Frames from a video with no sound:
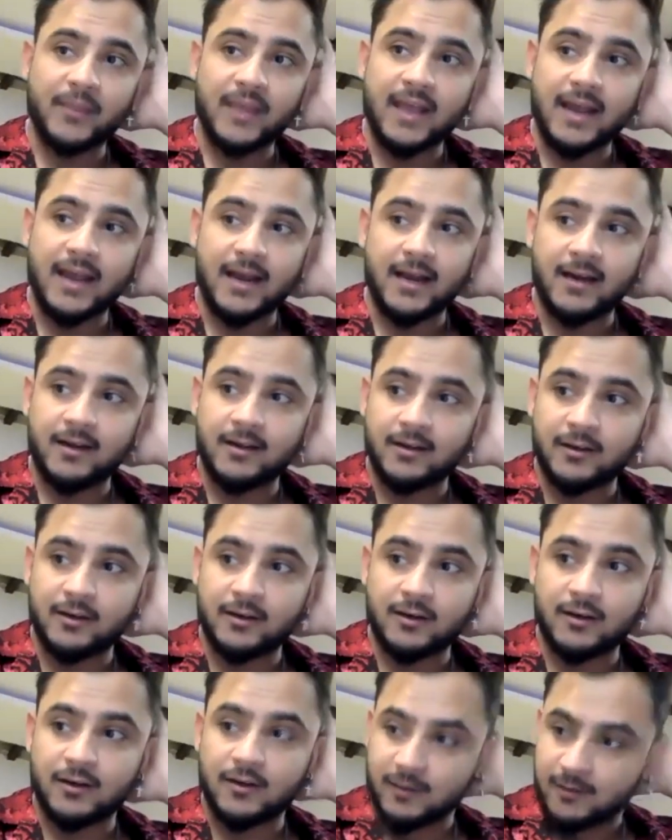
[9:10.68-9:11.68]
एंड
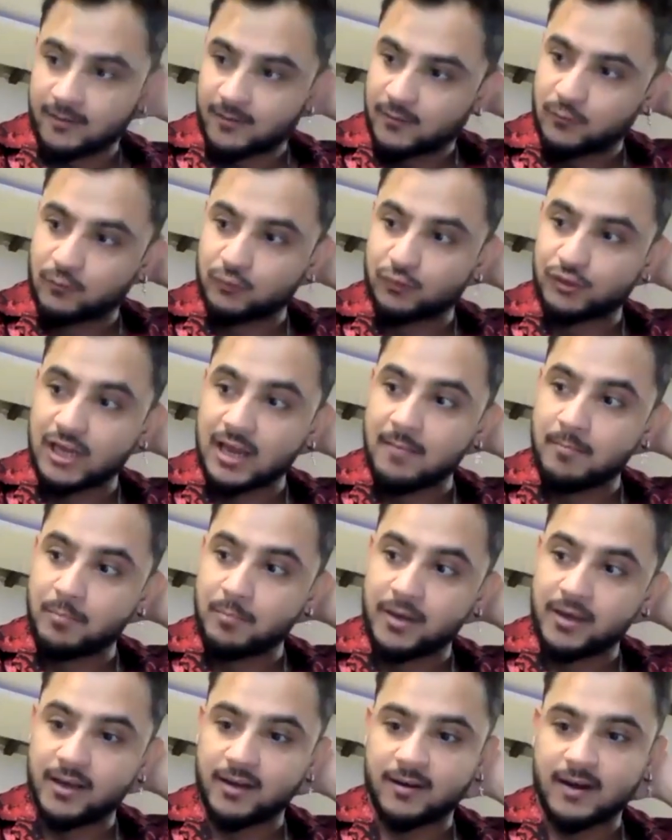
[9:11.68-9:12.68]
uh, उस टाइम
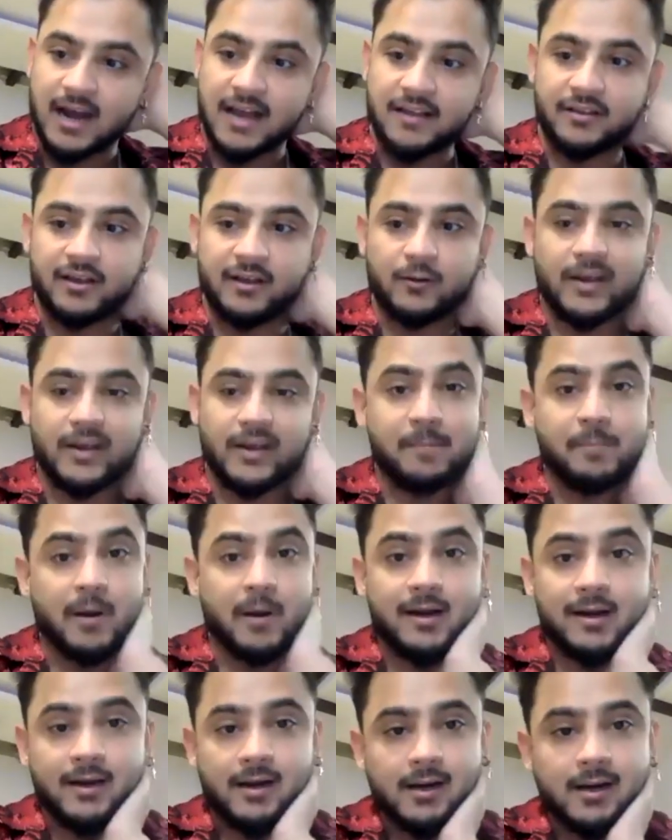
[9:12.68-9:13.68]
पे आई थिंक एक
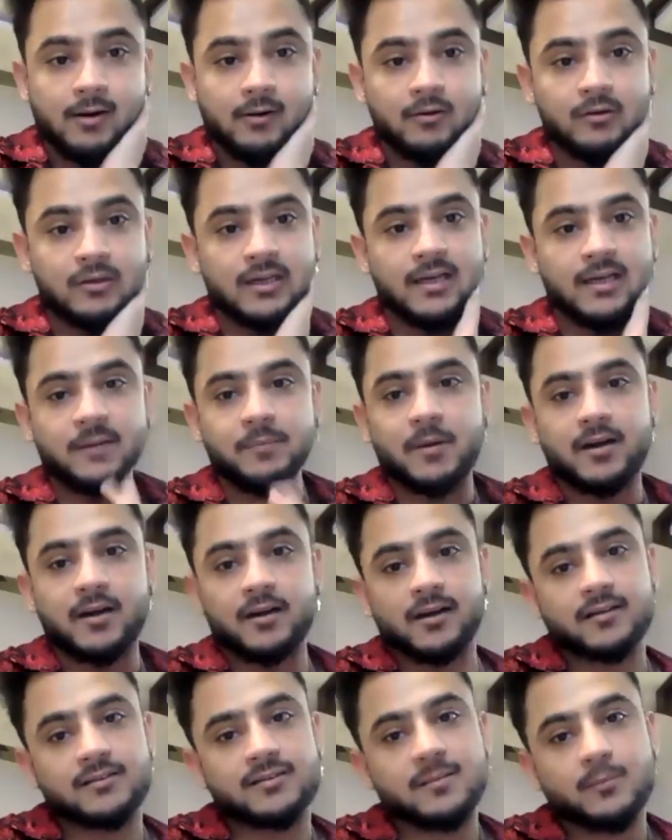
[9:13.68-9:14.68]
पार्टनर का होना एक
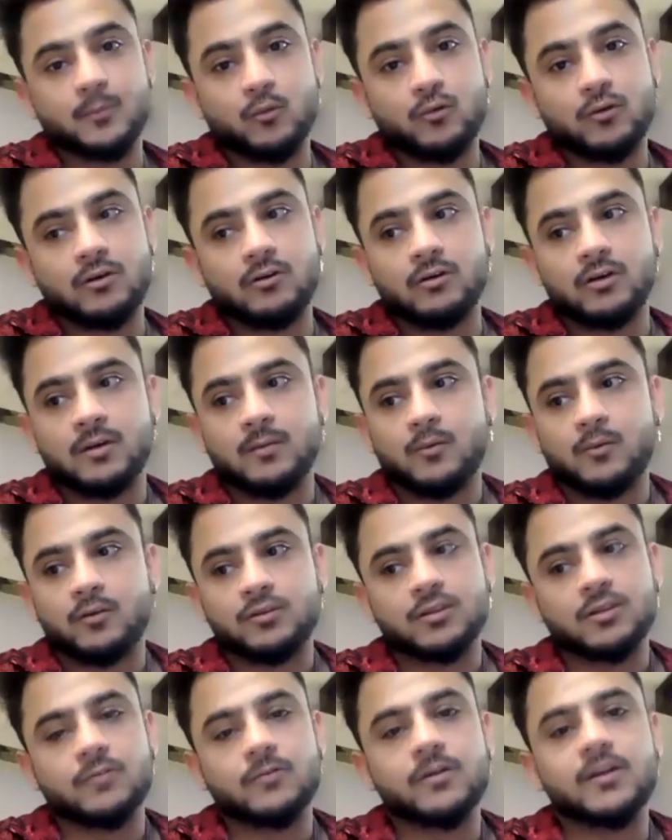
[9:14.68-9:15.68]
पार्टनर के सपोर्ट का होना बहुत
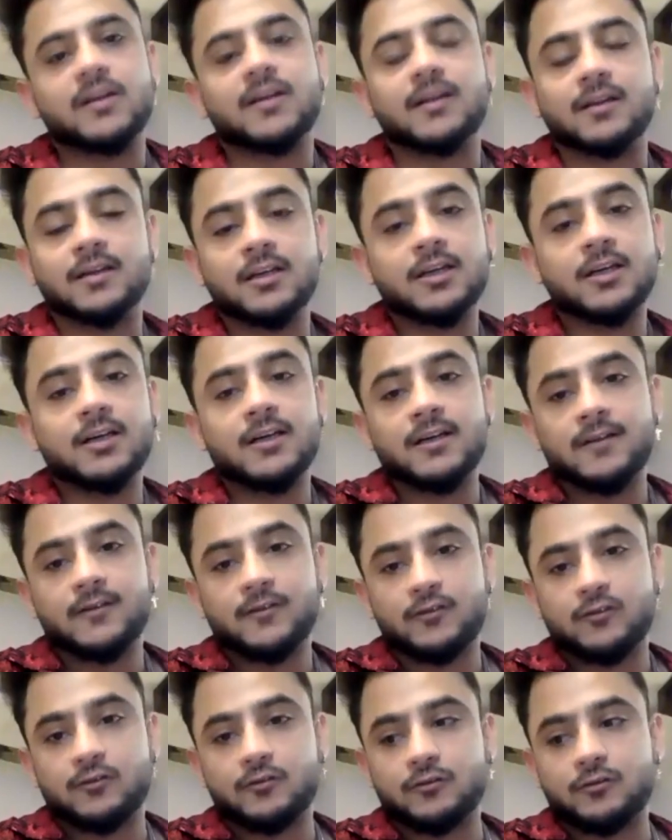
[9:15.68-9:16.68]
ज़रूरी है
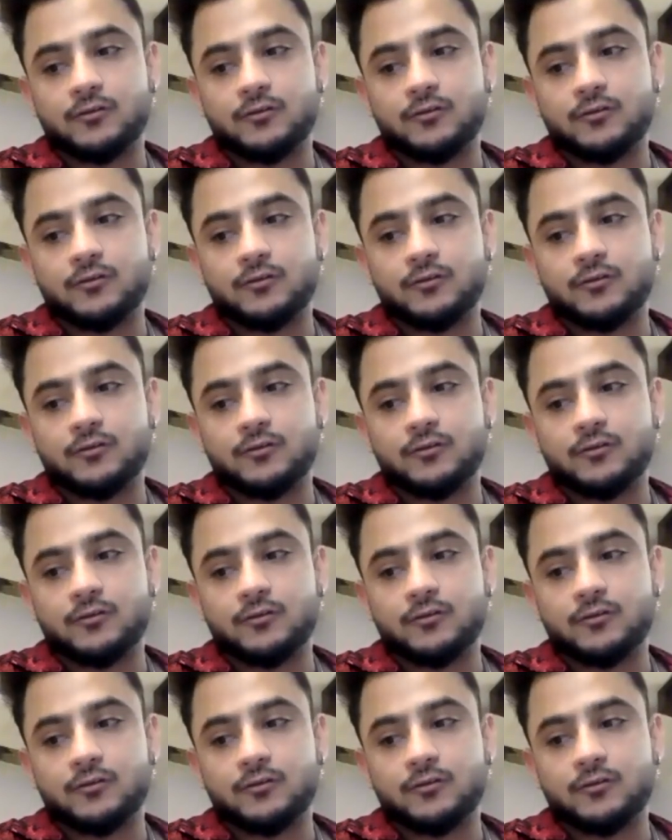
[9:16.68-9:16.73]
तो